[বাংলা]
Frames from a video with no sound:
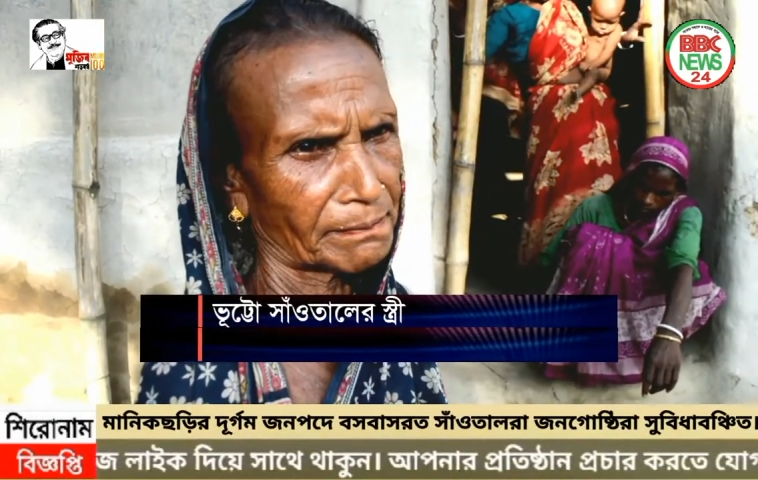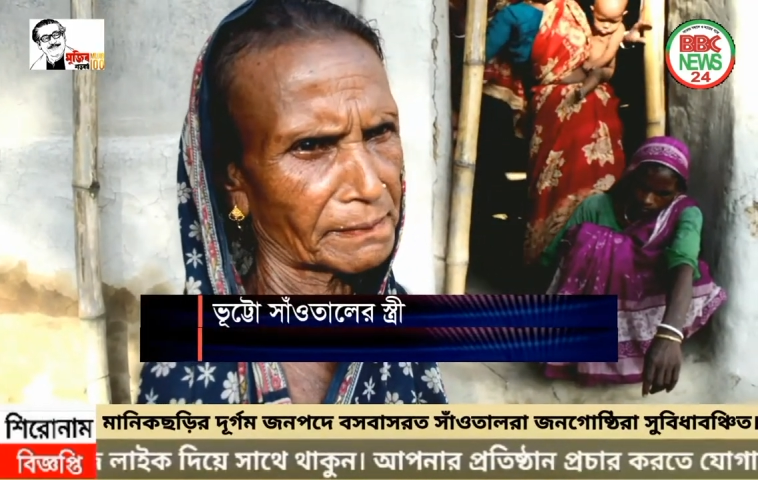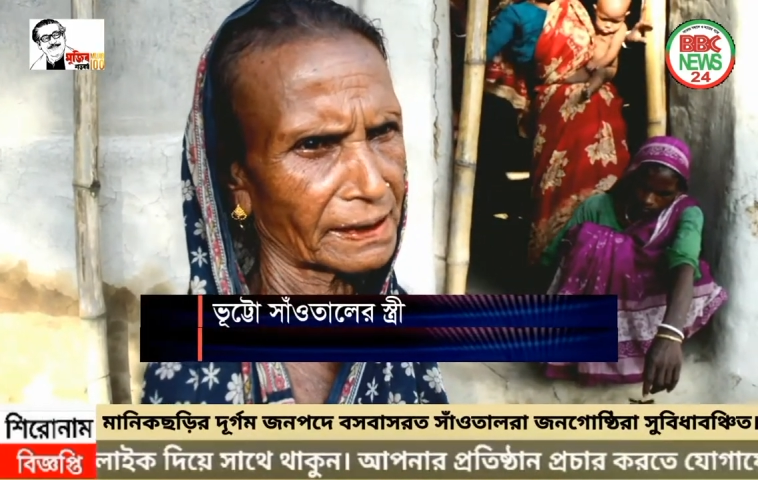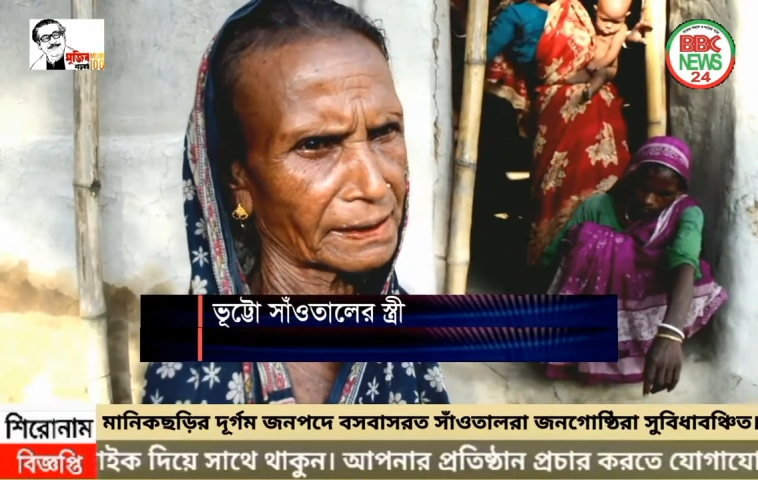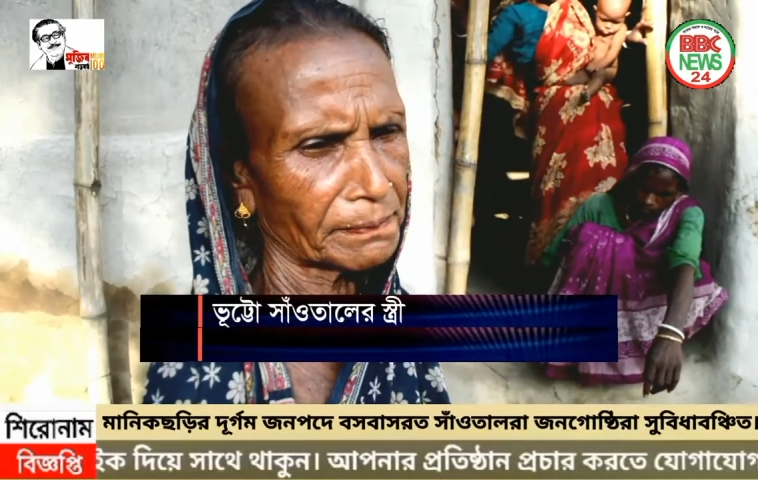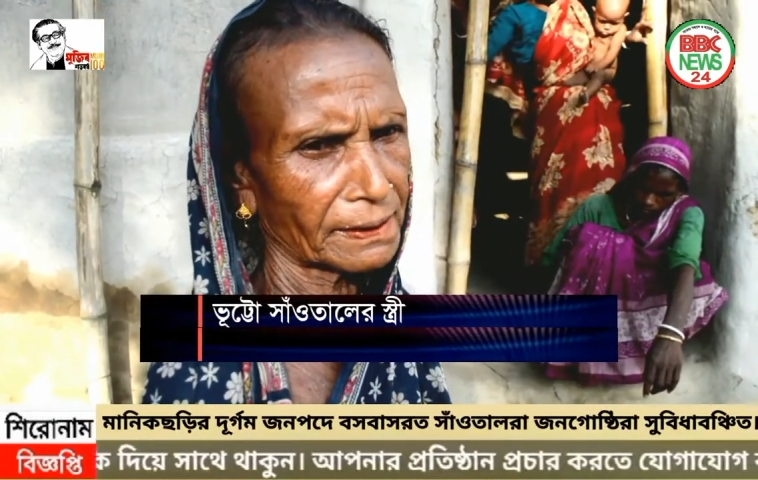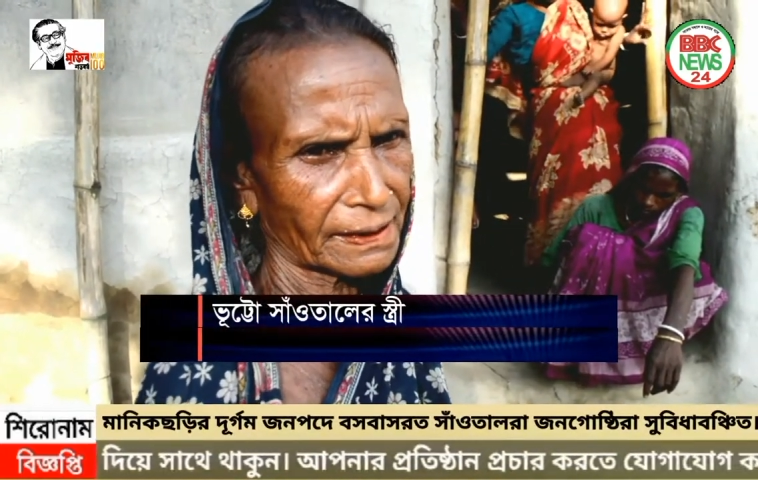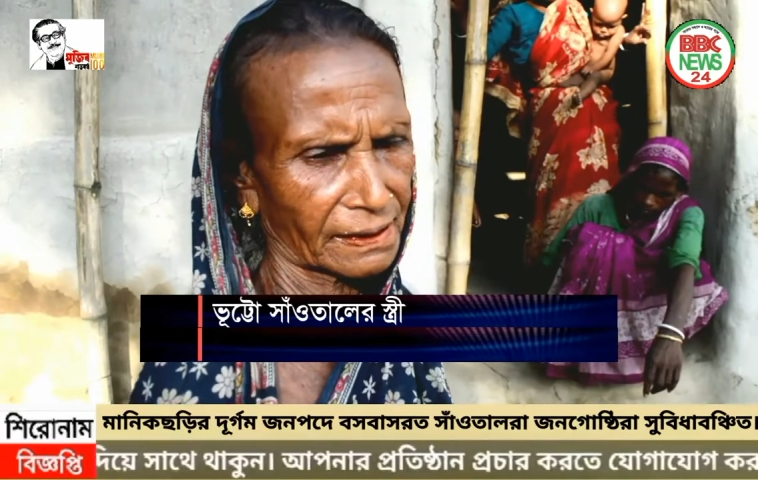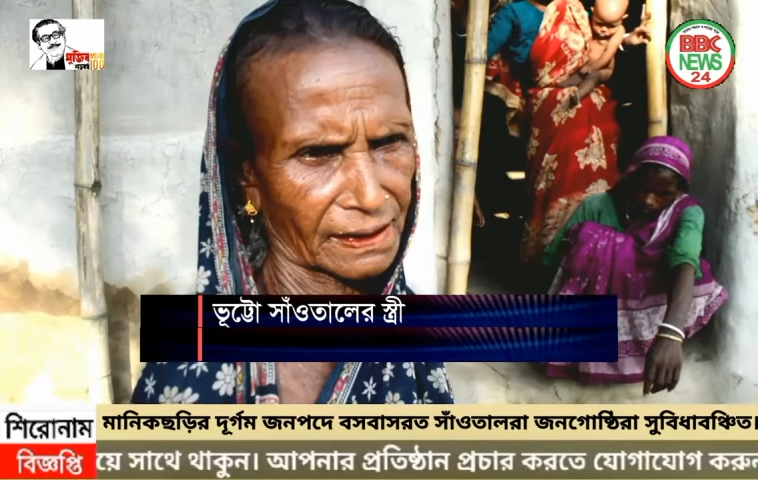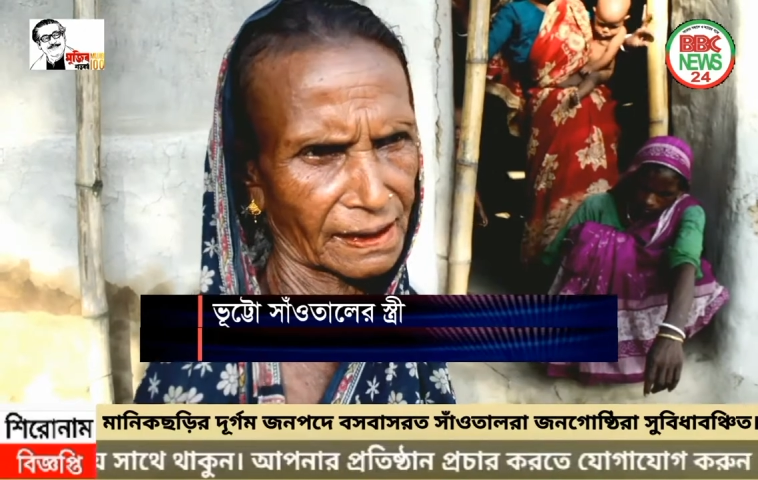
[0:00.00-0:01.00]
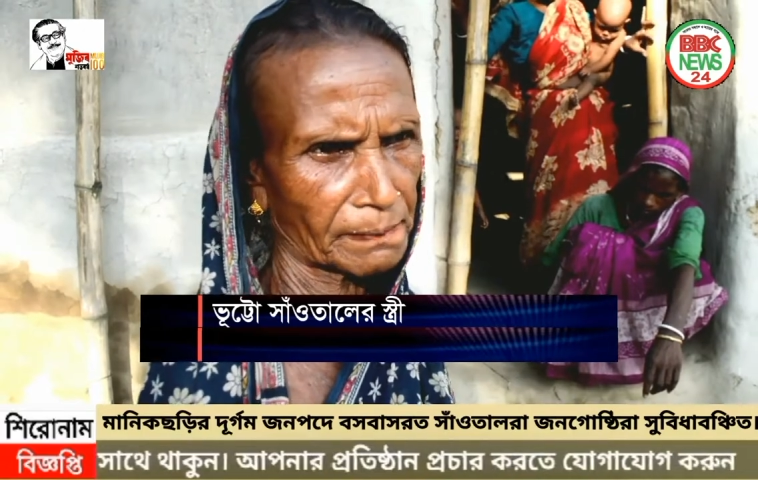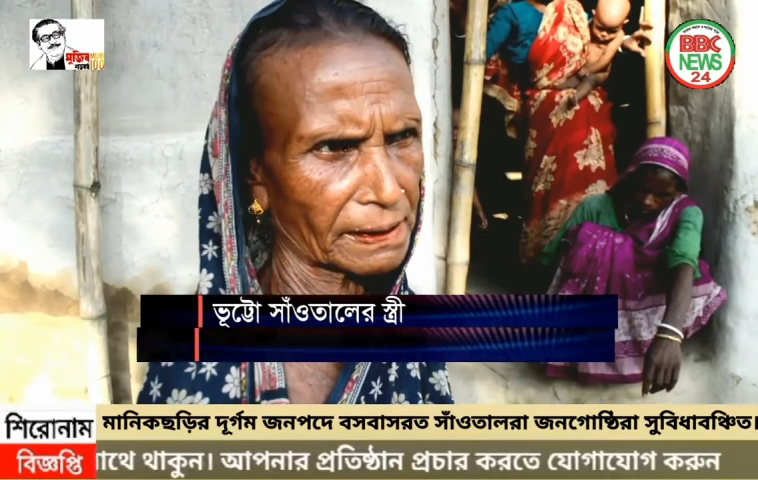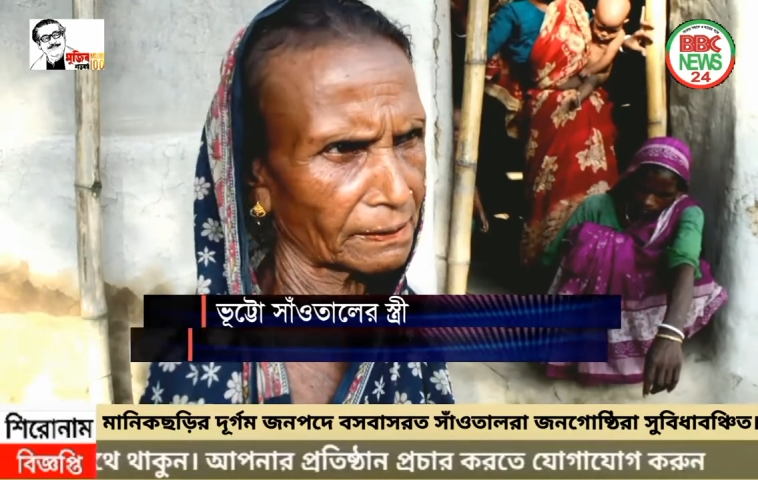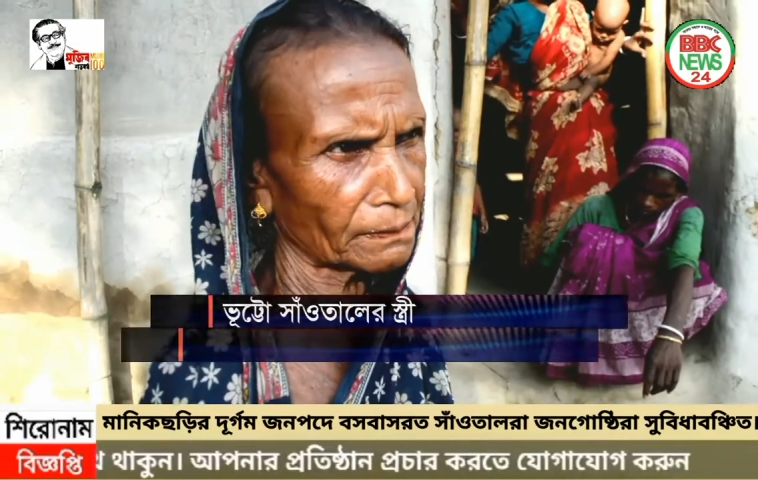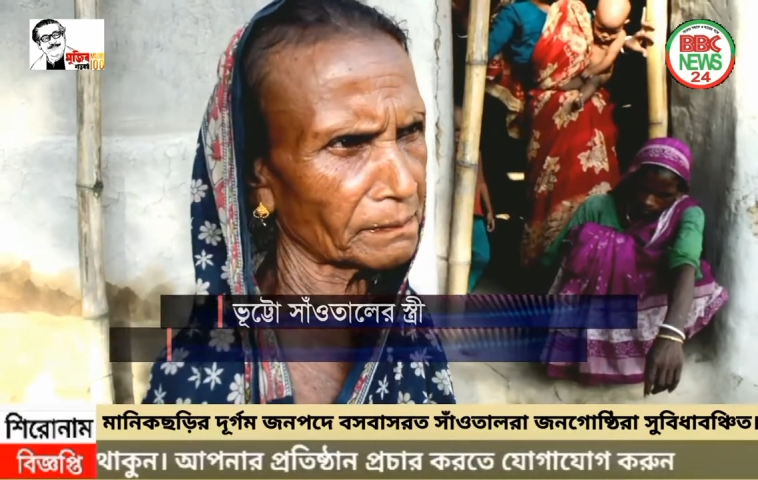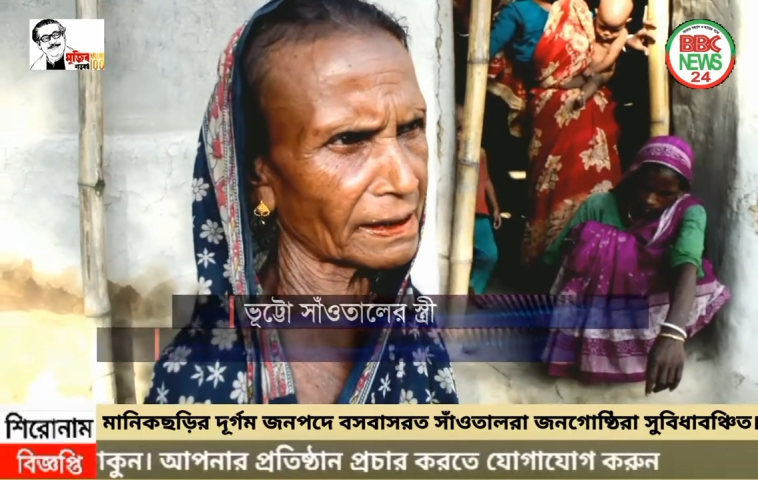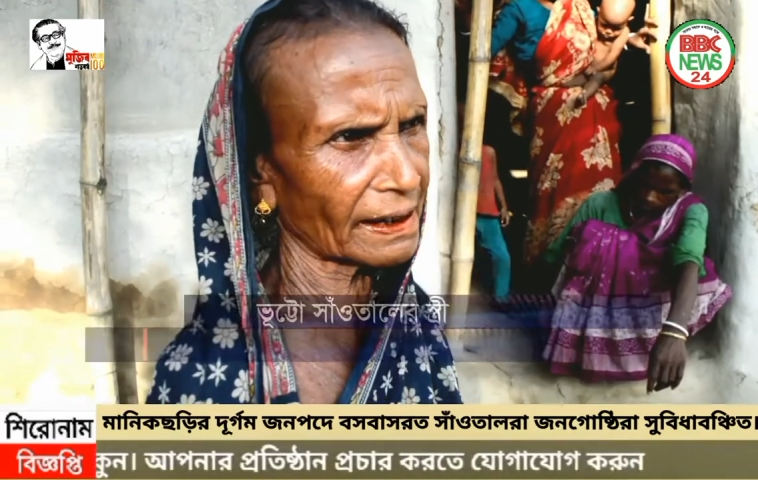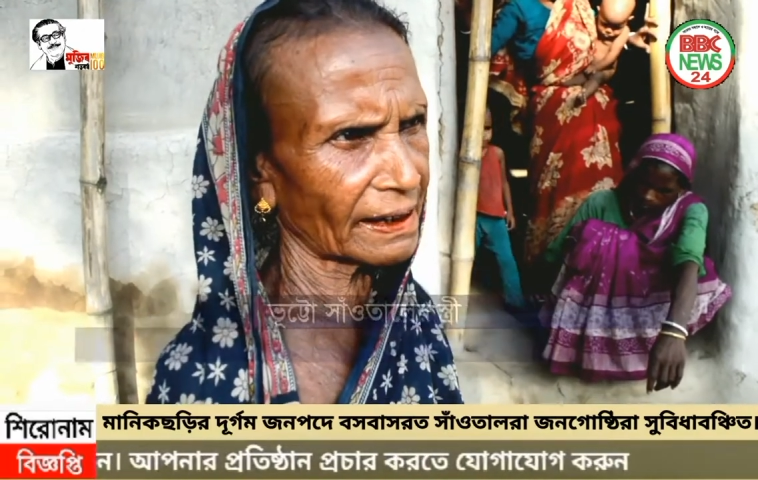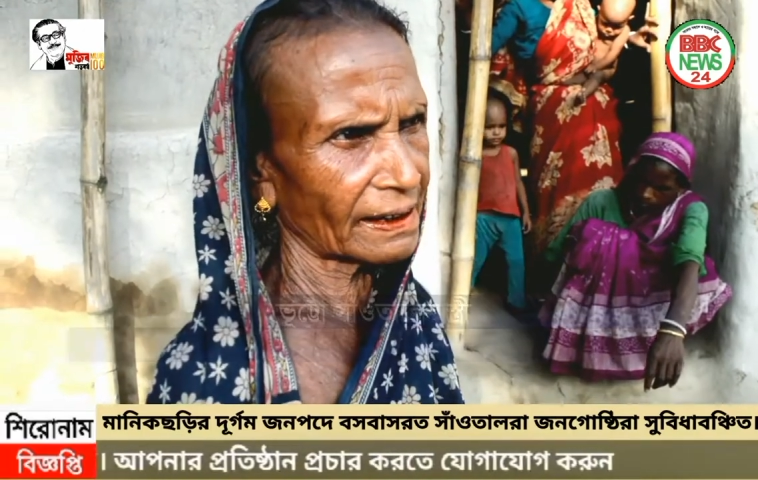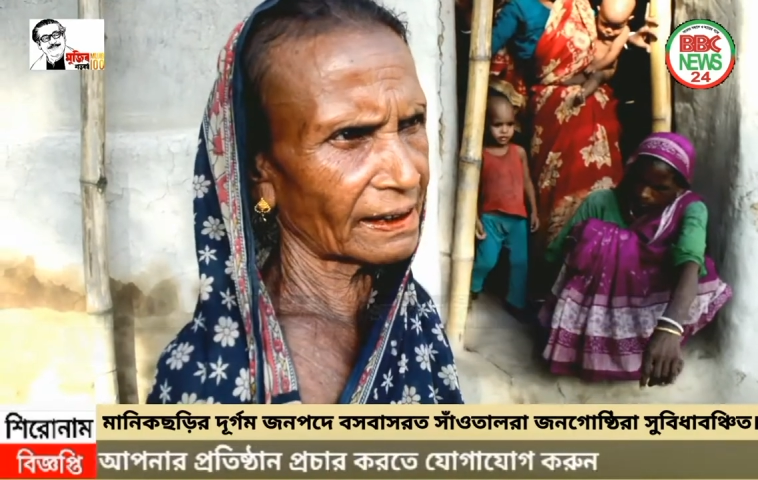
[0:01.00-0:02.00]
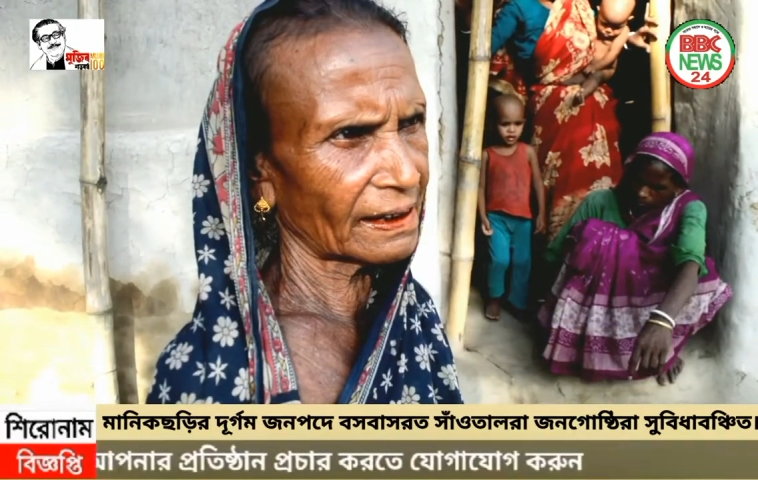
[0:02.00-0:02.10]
মানে ইয়া বাথরুম নাই